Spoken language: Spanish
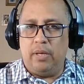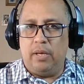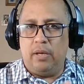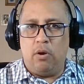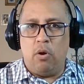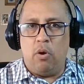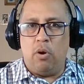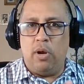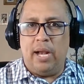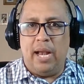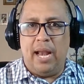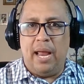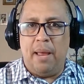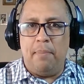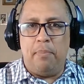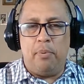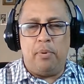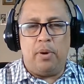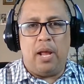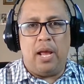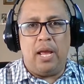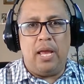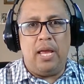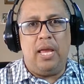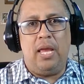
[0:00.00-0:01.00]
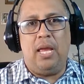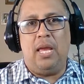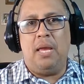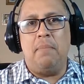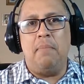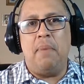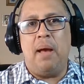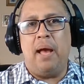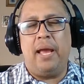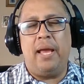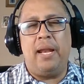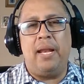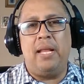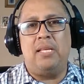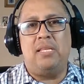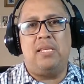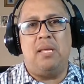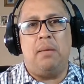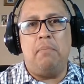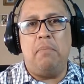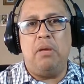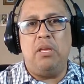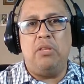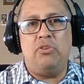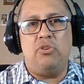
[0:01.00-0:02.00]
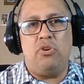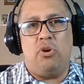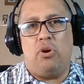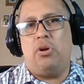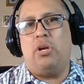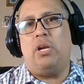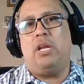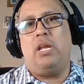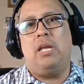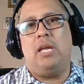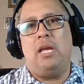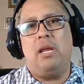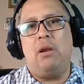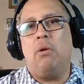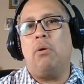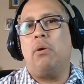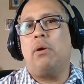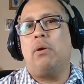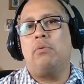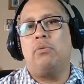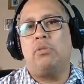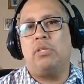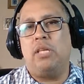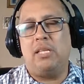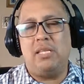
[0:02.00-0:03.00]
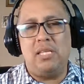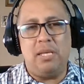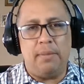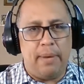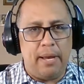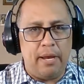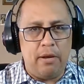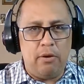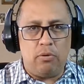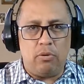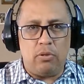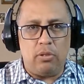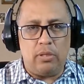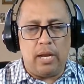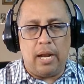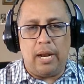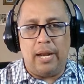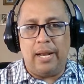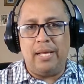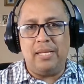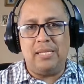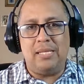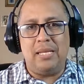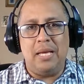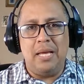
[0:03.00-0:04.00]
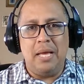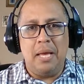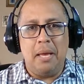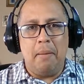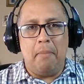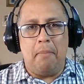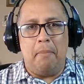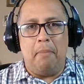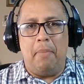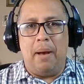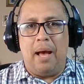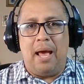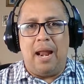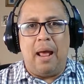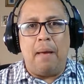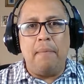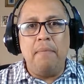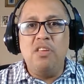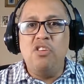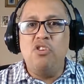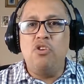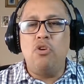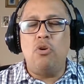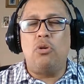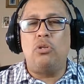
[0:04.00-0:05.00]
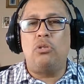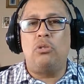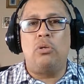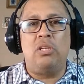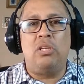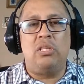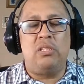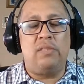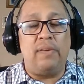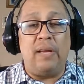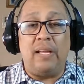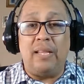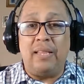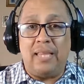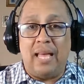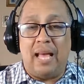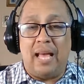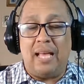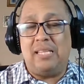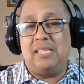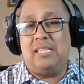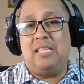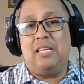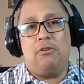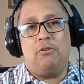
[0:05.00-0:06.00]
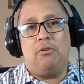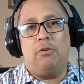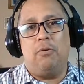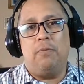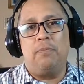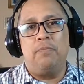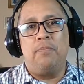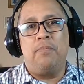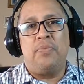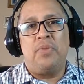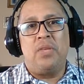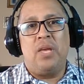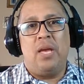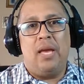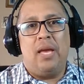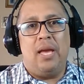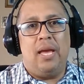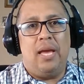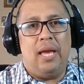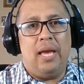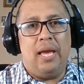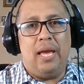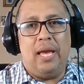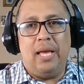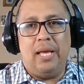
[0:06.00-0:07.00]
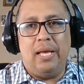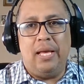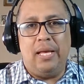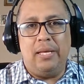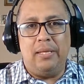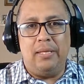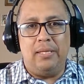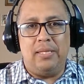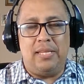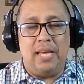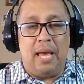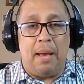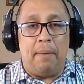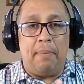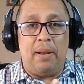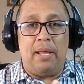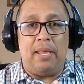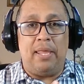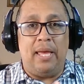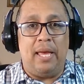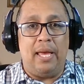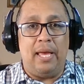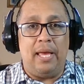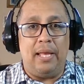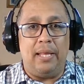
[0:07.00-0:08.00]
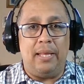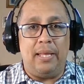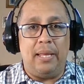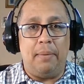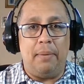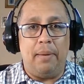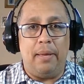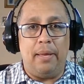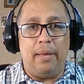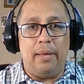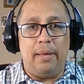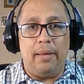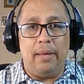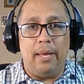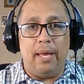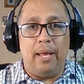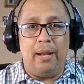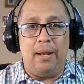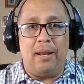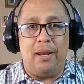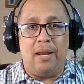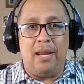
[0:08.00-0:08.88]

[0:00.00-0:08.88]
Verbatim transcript: googleé por ahí imágenes de Mid Journey y lo que usted se va a encontrar es maravilloso, es fantástico. Eh, se habla de, el